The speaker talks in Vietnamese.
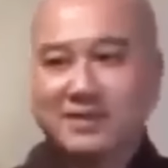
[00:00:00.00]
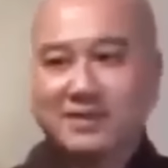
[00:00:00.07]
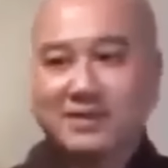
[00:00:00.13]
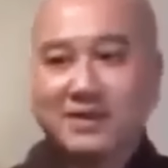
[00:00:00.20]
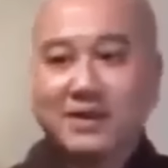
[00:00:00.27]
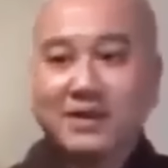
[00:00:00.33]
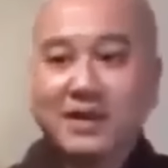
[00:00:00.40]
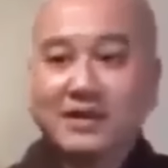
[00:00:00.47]

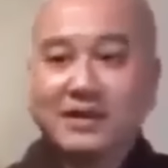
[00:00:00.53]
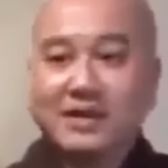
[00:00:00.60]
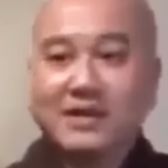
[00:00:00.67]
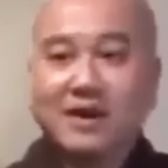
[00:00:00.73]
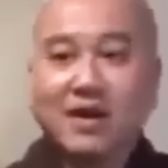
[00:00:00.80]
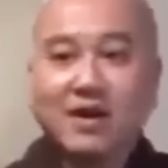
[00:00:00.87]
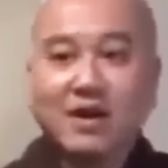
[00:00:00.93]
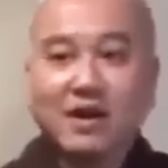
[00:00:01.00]
Cho nên cái
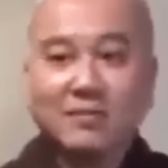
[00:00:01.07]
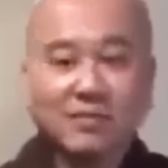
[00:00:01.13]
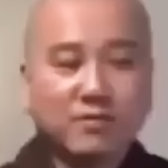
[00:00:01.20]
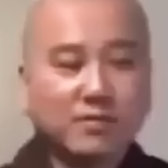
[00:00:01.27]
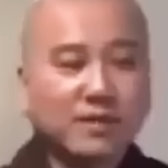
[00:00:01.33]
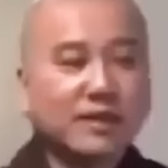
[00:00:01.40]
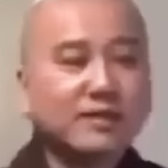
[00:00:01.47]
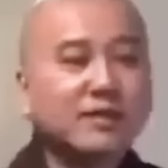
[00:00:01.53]
đó là một
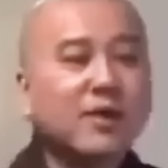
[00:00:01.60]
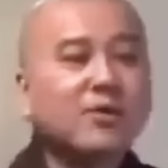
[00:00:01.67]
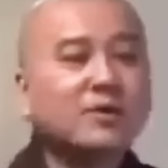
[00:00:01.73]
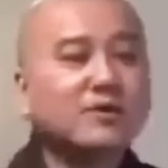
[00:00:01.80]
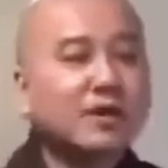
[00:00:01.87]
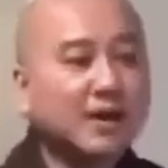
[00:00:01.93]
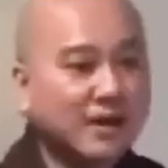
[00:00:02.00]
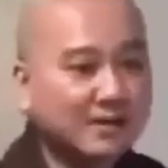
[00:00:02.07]
cách đối
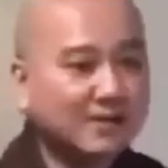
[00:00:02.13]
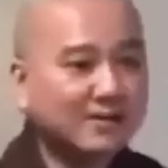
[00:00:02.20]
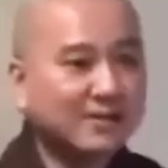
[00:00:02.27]
cơ,